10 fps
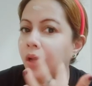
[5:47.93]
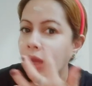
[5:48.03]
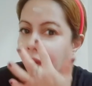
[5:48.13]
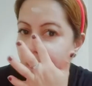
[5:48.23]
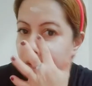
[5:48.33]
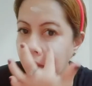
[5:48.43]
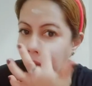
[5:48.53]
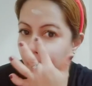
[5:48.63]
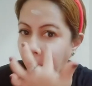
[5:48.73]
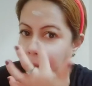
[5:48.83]
Okay.
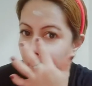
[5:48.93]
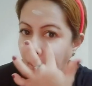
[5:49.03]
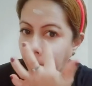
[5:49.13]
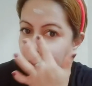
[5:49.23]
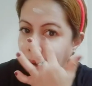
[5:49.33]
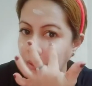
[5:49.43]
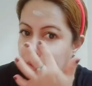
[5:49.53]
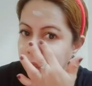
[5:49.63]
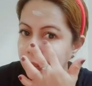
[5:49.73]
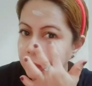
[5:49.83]

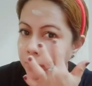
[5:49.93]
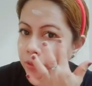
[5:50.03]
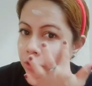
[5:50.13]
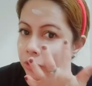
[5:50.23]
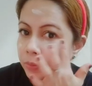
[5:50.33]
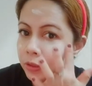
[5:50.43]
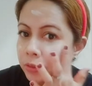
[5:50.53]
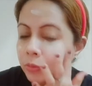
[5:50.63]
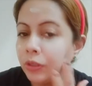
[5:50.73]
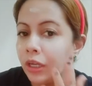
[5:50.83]
Ispatch,
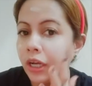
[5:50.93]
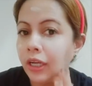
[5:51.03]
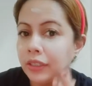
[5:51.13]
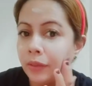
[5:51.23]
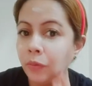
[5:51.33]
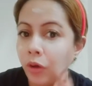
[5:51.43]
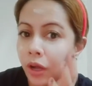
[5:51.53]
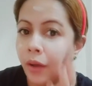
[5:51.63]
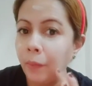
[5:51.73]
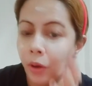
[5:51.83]
ispatch mo na lang yun sa
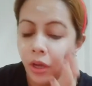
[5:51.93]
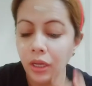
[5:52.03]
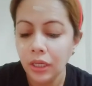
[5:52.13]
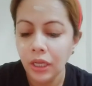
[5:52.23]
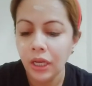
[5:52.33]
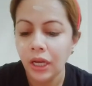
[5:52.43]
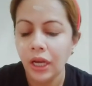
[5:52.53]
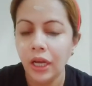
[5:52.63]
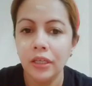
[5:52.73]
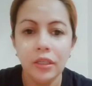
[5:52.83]
mukha mo.
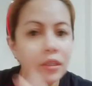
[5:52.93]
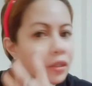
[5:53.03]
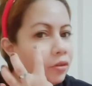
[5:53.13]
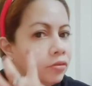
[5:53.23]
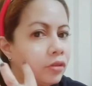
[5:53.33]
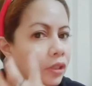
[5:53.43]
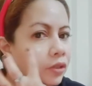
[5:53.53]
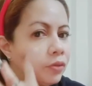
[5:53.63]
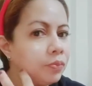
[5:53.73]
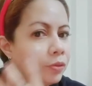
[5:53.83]
I don't
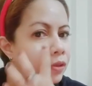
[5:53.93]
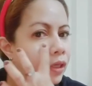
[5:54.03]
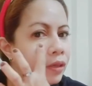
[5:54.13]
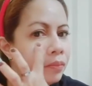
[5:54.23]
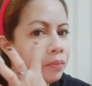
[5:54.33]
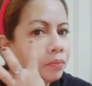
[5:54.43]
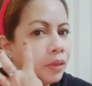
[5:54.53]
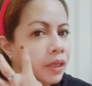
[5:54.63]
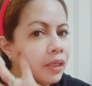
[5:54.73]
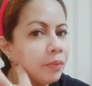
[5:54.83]
need to put
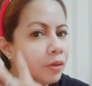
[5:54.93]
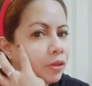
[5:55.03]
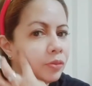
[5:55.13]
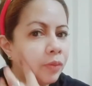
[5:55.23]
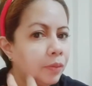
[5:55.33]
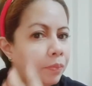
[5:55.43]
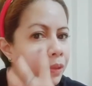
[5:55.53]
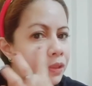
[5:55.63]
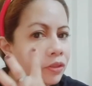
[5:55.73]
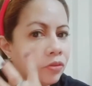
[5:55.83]
many because my
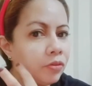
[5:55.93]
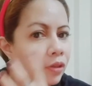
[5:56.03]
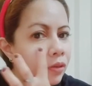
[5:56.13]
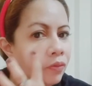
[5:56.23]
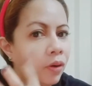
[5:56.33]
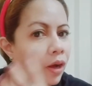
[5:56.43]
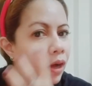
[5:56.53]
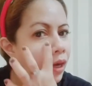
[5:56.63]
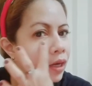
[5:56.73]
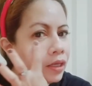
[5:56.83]
face already
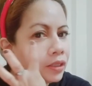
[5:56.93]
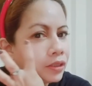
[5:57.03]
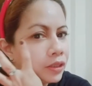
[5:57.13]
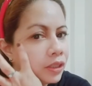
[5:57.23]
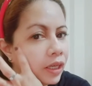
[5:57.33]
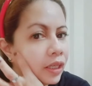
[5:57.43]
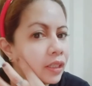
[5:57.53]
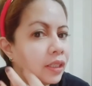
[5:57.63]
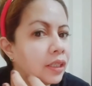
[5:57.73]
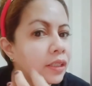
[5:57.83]
white
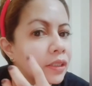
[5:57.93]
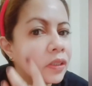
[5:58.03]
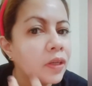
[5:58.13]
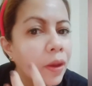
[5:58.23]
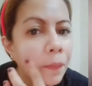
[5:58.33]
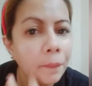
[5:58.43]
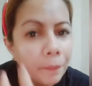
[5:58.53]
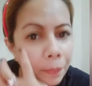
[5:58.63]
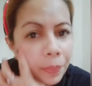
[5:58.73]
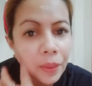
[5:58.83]
like that.
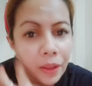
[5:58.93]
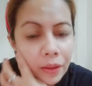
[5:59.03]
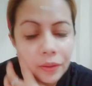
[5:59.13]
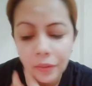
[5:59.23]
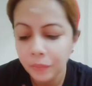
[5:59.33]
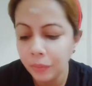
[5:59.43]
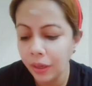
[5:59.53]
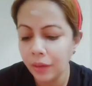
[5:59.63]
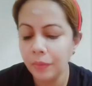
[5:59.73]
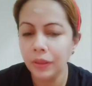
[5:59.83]

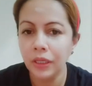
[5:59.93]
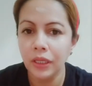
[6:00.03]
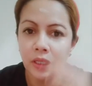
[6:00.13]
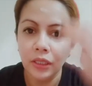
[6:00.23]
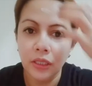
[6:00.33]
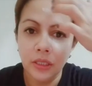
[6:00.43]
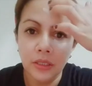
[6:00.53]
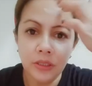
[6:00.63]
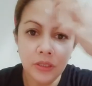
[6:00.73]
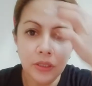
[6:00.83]
Baka maging
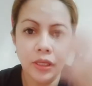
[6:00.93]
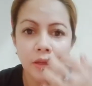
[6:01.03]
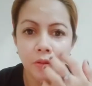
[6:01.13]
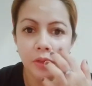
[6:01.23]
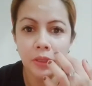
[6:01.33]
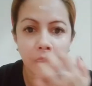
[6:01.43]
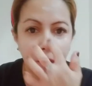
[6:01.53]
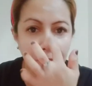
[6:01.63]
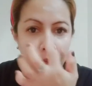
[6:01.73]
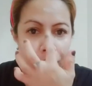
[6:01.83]
ano na
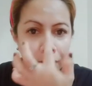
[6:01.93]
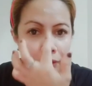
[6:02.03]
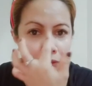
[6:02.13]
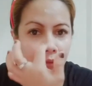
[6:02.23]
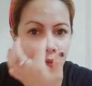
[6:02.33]
tayo guys.